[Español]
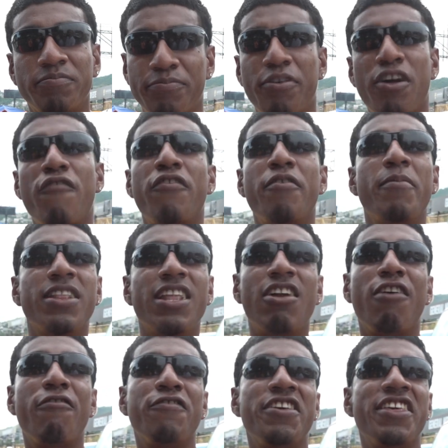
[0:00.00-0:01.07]
Profe,
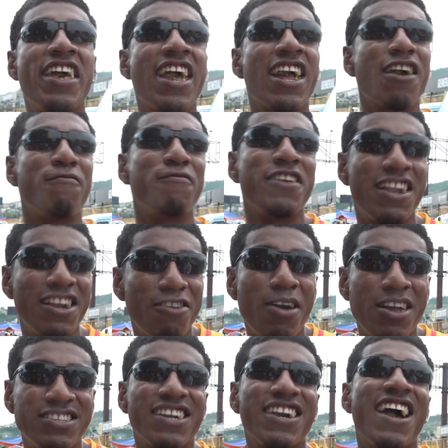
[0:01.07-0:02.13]
métalo a Fidel, que Fidel no
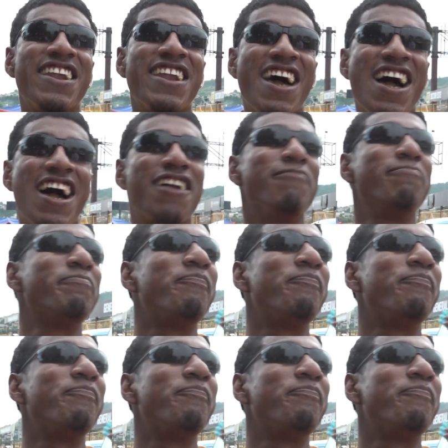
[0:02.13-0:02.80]
va a hacer ganar.